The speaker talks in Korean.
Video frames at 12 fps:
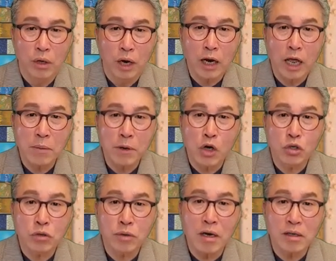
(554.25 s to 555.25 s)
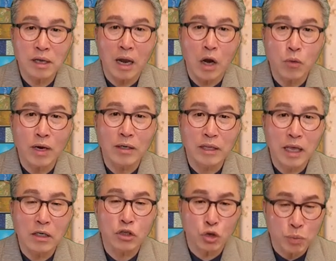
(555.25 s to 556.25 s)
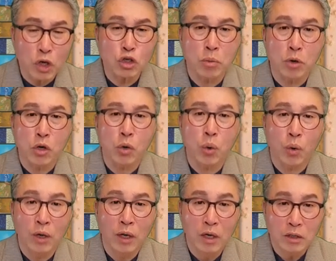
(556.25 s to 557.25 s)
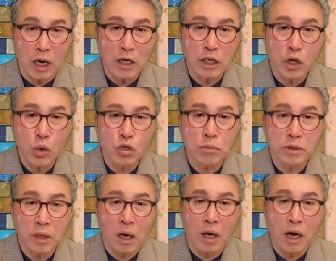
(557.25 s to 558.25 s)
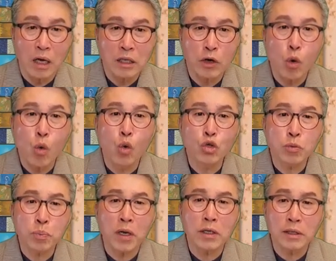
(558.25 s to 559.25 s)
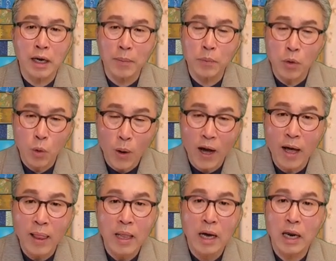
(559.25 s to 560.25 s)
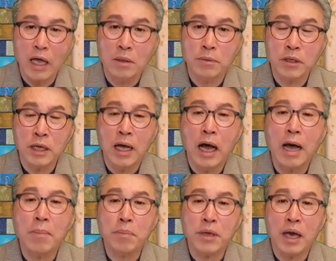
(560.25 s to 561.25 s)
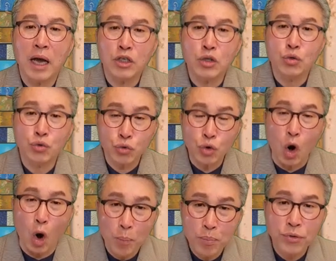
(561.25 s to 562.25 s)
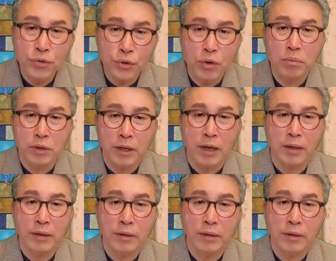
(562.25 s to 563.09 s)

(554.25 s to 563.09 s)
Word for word: 하나님의 열심과 그 사랑과 은혜를 쉽게 줘버리고 자기들의 욕심을 따라가겠다고 고집하는 사람들과 하나님은 함께 하실 수 없는 겁니다.